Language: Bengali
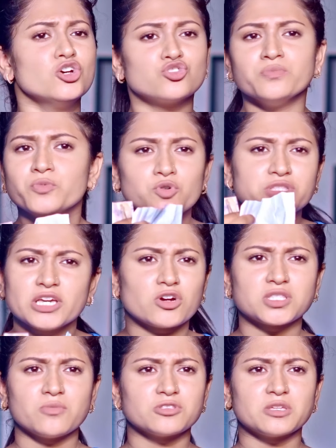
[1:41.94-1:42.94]
তুই মুখ দিয়ে
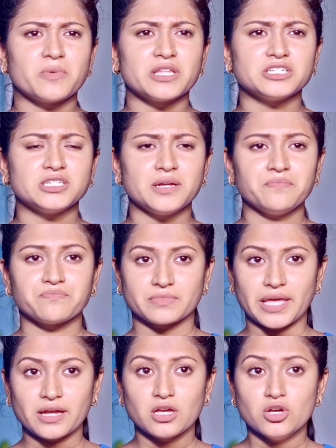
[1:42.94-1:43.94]
কথা বলতে পারিস না
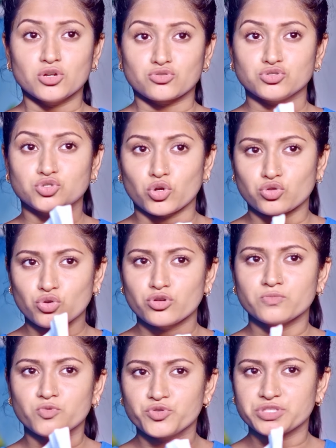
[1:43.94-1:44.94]
দেখ তুই যতক্ষণ মুখ